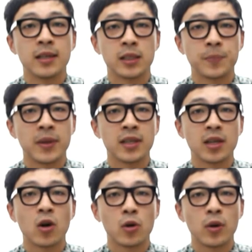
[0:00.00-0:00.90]

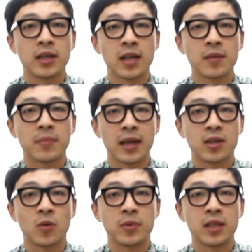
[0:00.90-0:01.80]
스펙이 허용하는 한
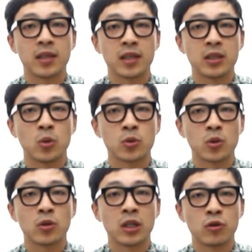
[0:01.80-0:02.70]
많은 업데이트가
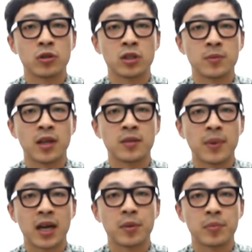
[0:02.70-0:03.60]
지속적으로 이루어졌으면
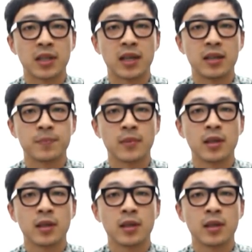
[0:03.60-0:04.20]
하는 바람입니다.